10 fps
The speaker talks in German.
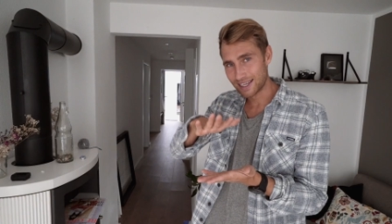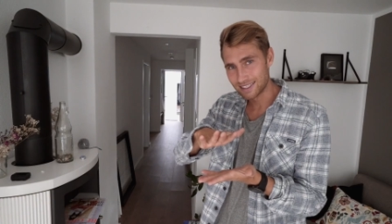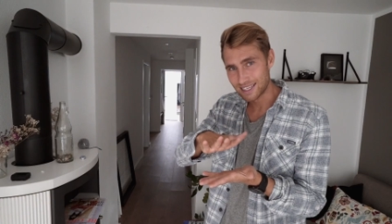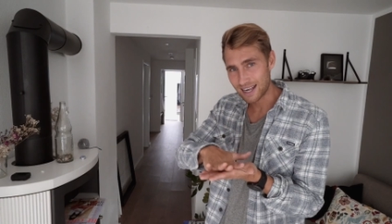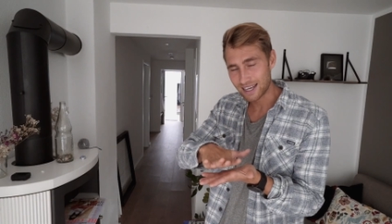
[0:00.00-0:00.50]
dass
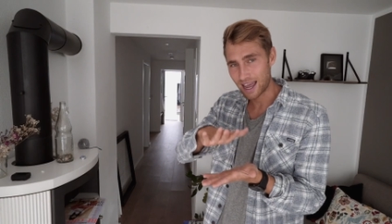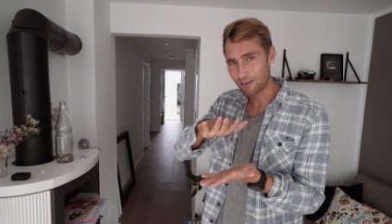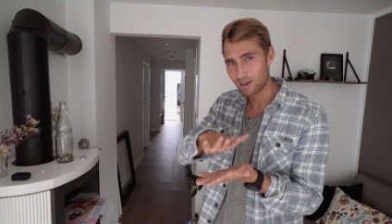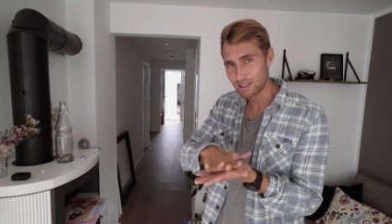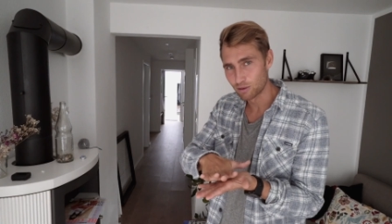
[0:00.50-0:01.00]
es halt
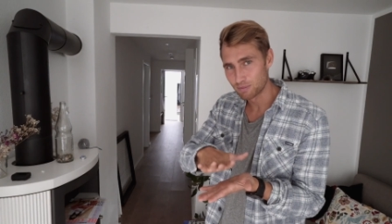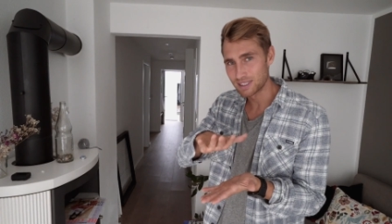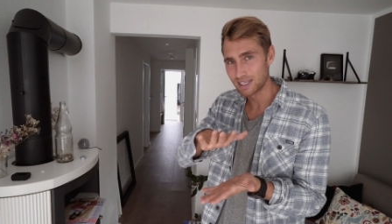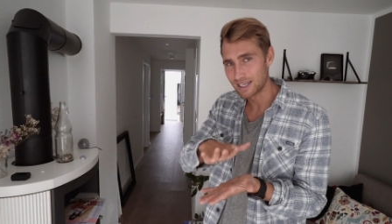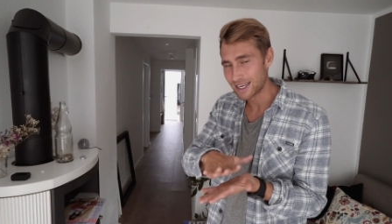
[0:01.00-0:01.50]
einfach so ein
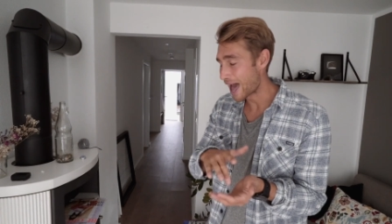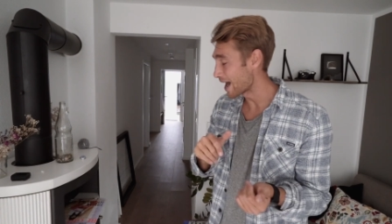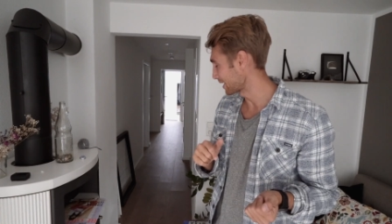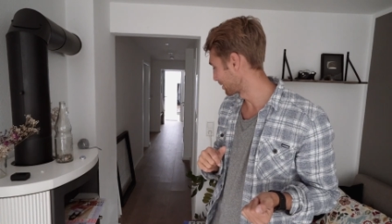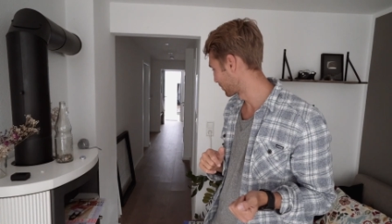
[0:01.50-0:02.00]
bisschen
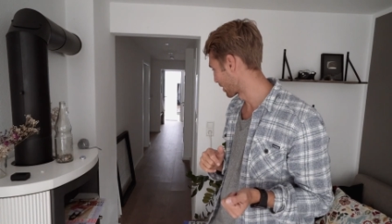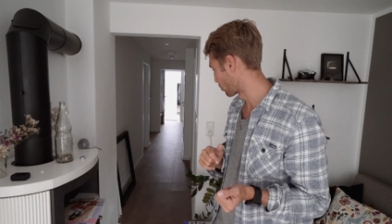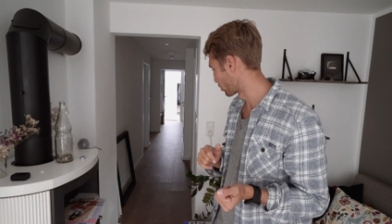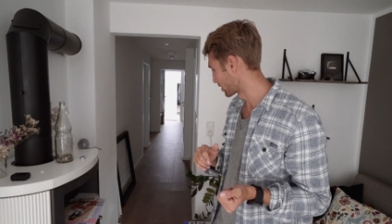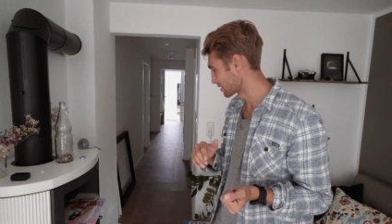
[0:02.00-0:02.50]
nachgibt, der
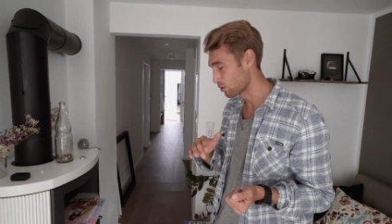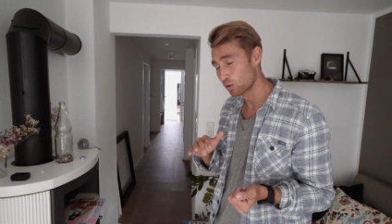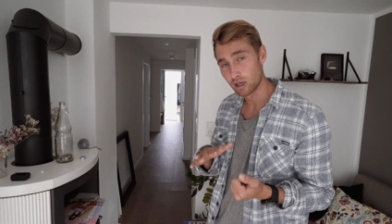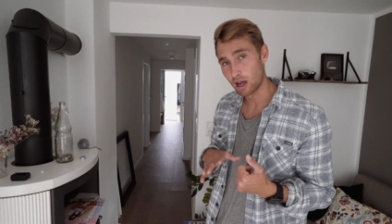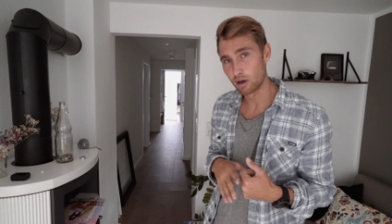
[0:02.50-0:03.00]
Boden, dass
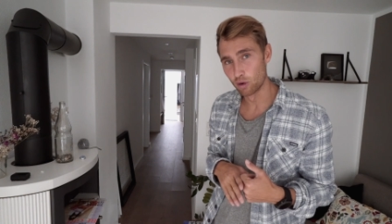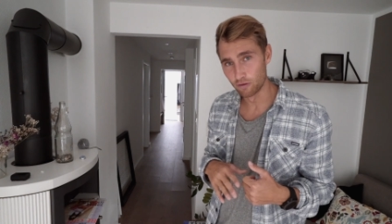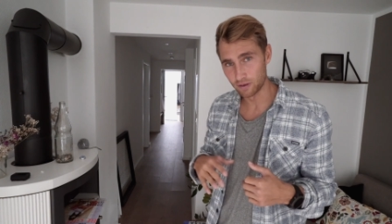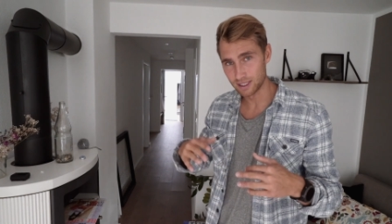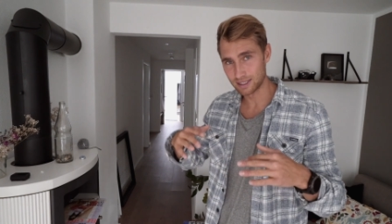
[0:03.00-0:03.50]
drunter
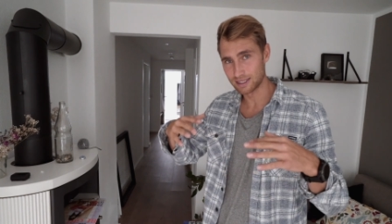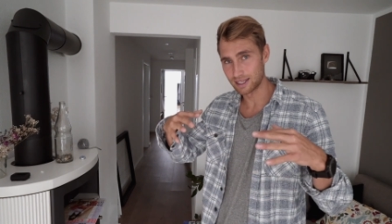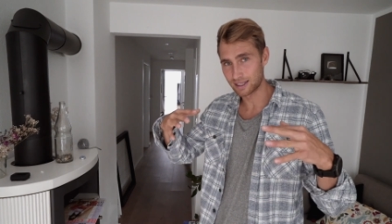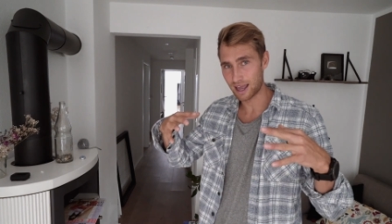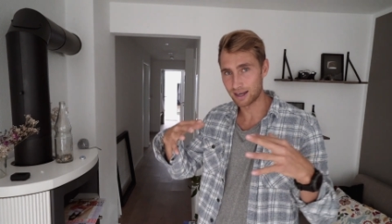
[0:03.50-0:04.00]
Luft ist. Das
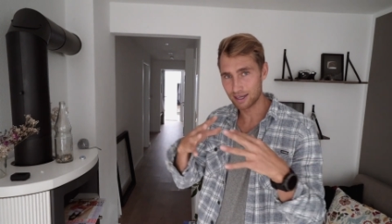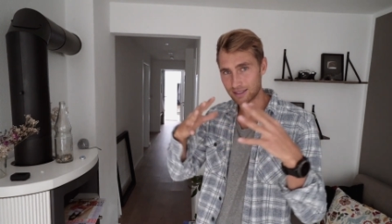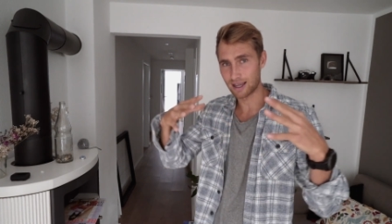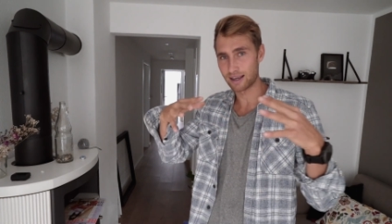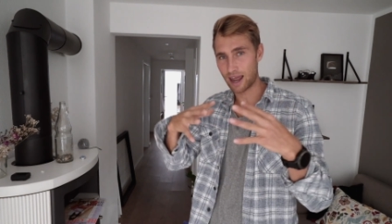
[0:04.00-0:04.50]
liegt daran,
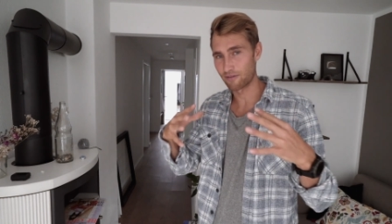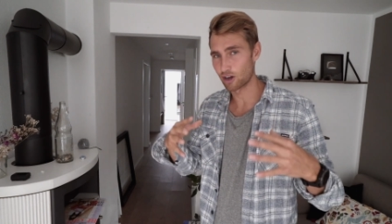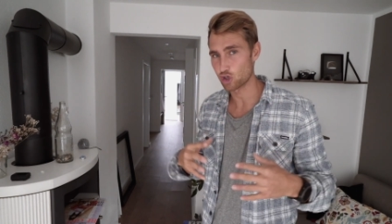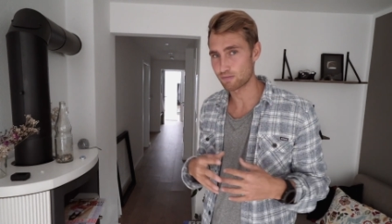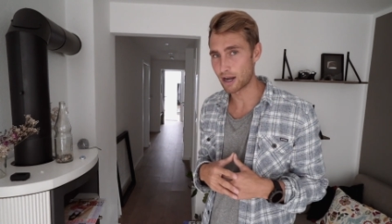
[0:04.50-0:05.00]
dass halt
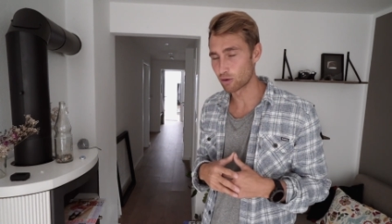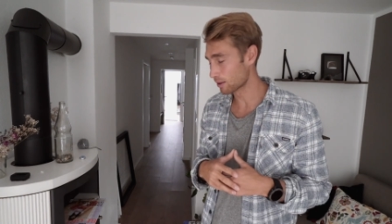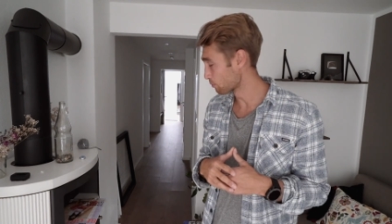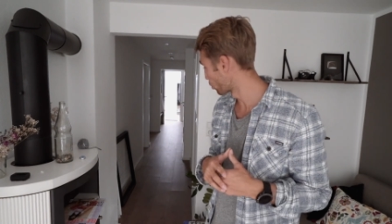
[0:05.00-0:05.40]
einfach Spannung im